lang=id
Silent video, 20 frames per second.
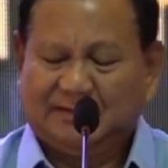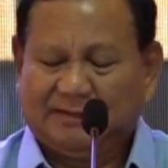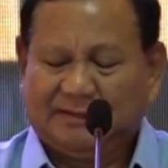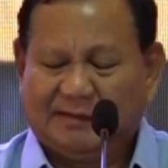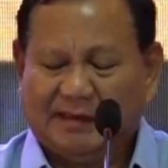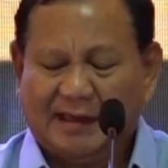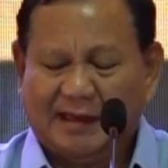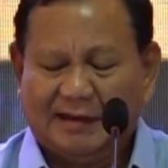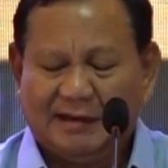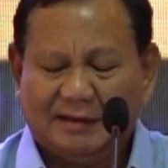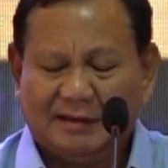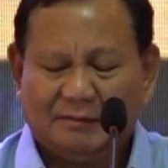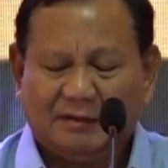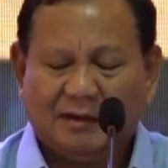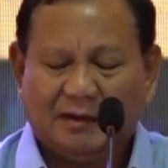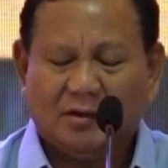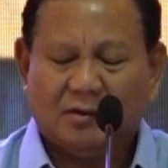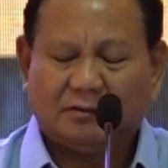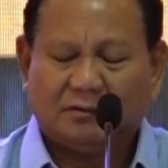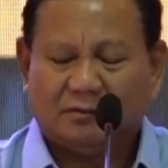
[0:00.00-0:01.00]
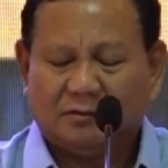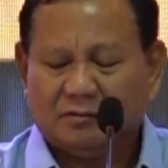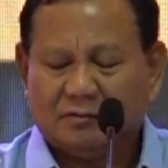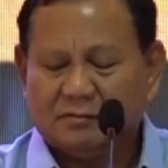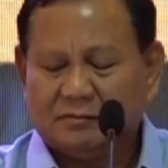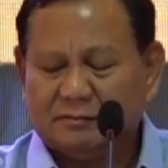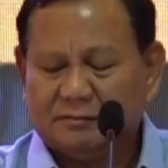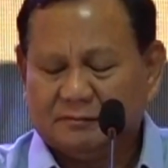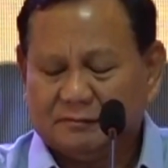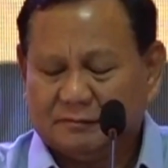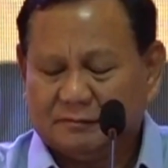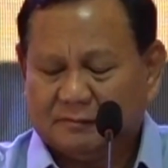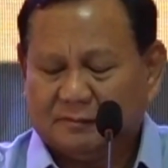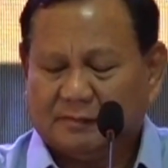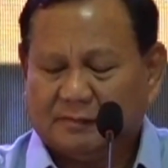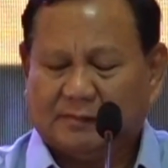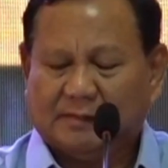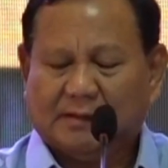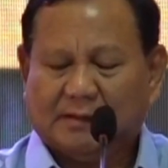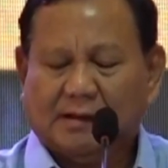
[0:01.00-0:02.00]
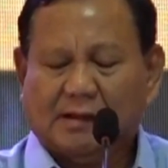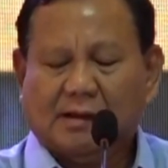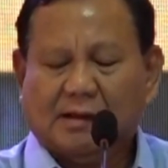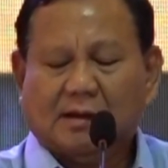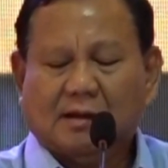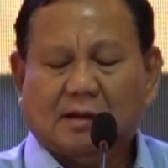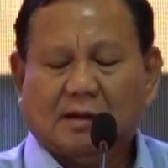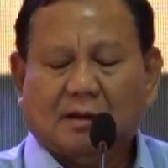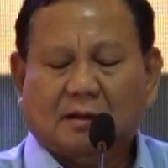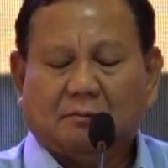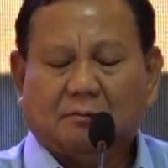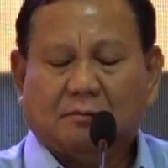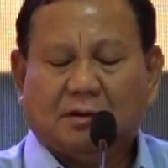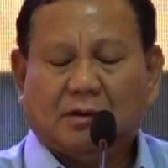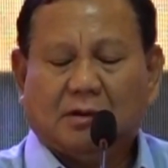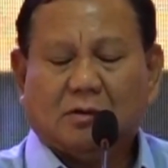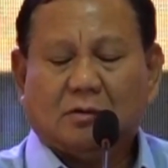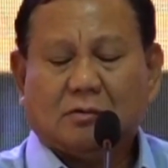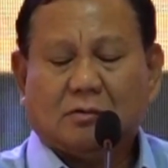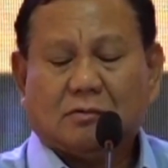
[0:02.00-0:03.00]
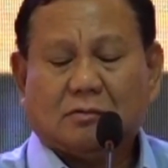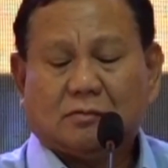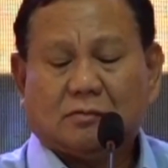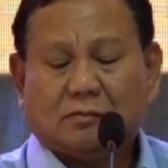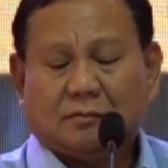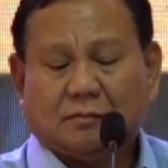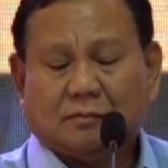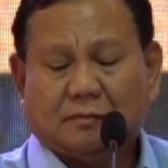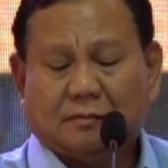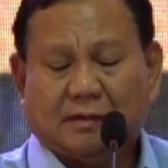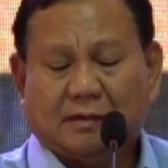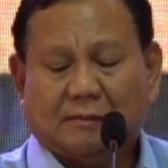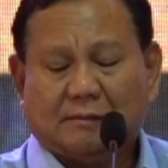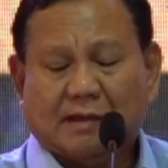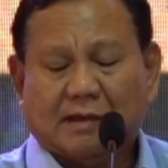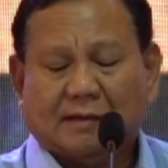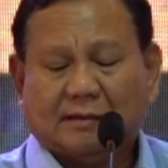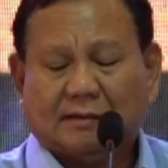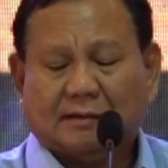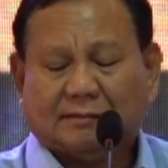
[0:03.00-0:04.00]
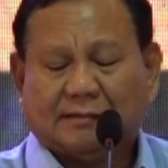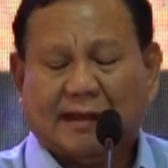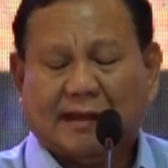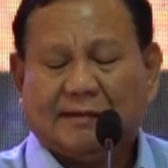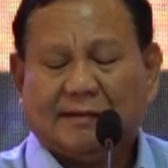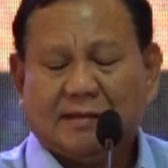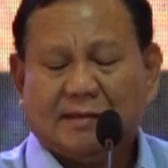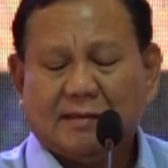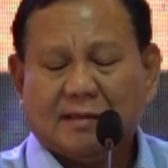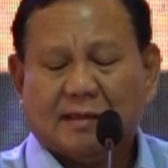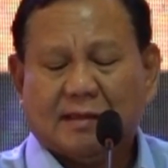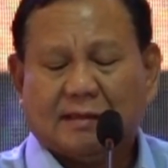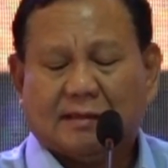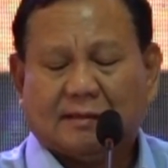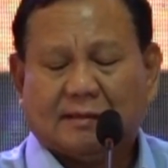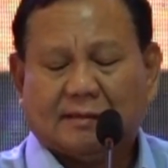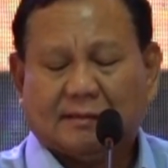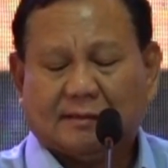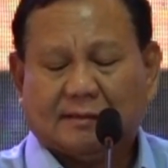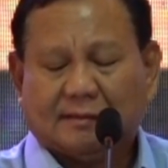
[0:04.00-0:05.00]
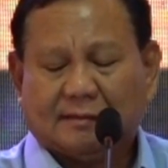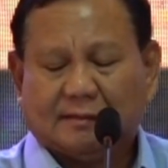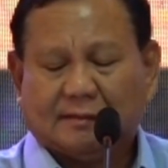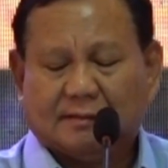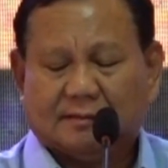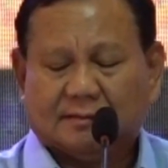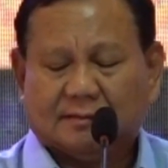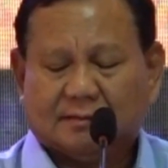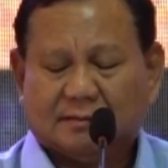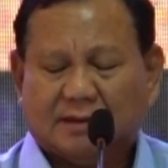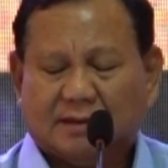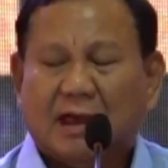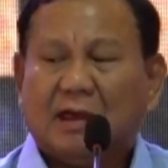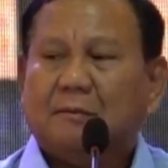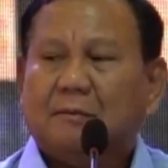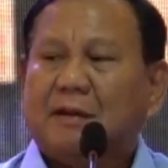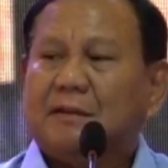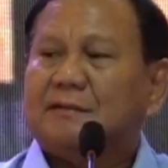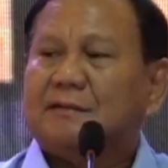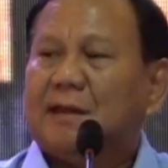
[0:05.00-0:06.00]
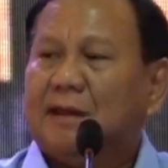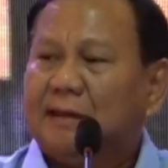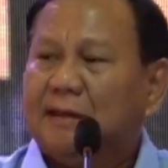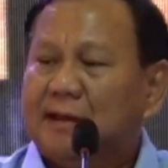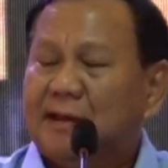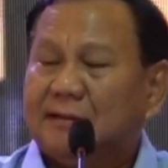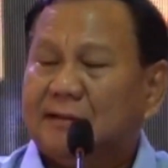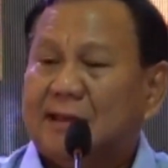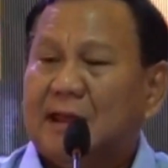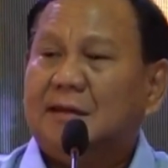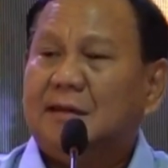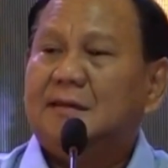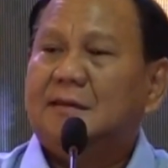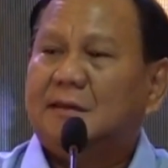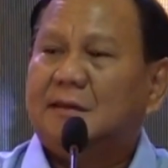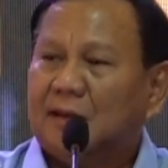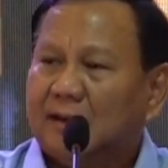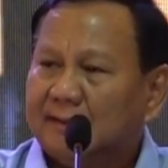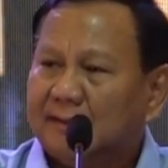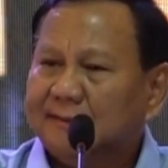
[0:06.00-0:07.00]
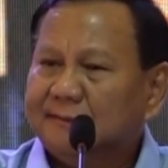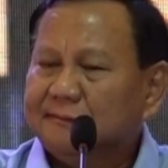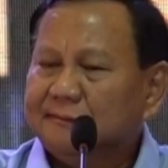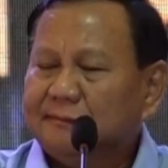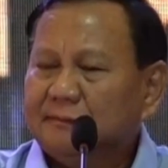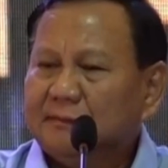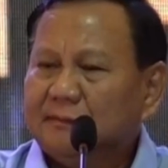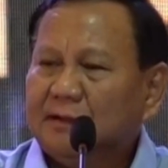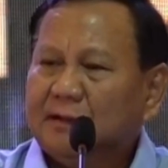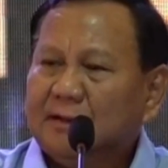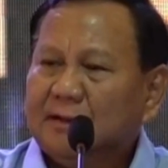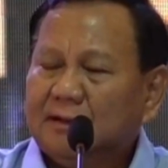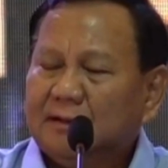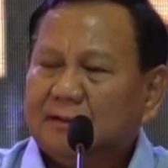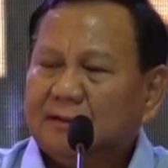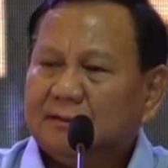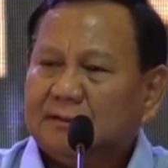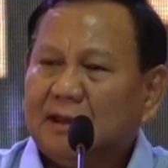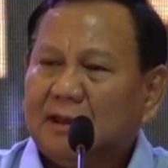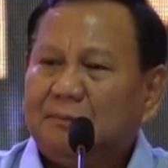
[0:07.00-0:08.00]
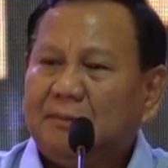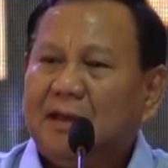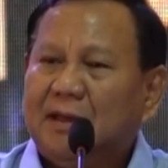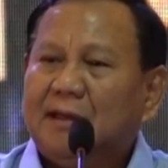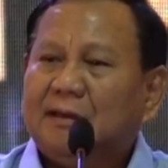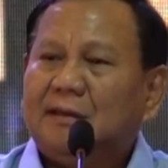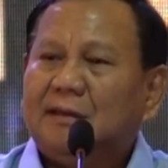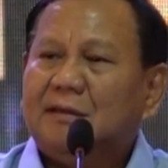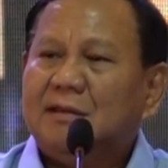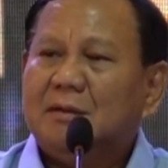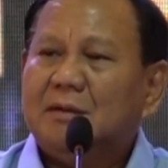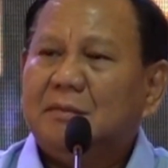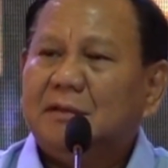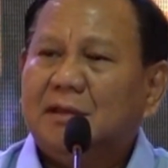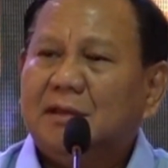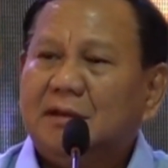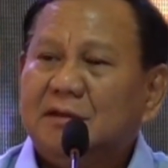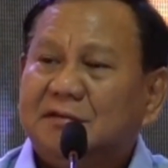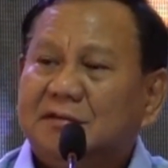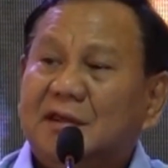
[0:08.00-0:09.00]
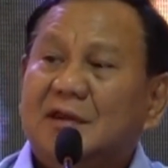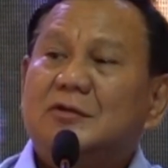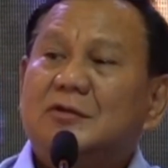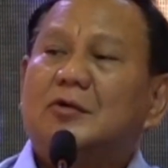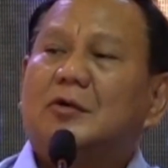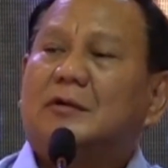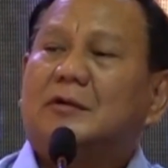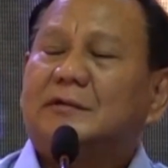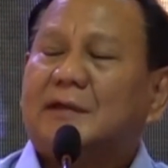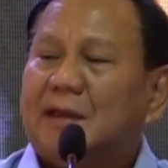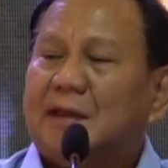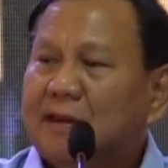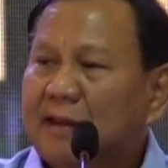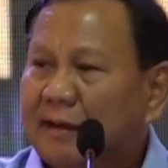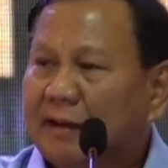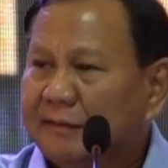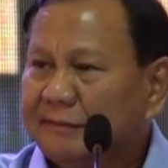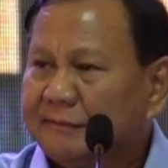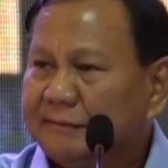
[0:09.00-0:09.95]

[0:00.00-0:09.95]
Jadi beliau itu beliau memang tadinya sahabat saya tadinya. Tapi akhirnya menjadi senior saya.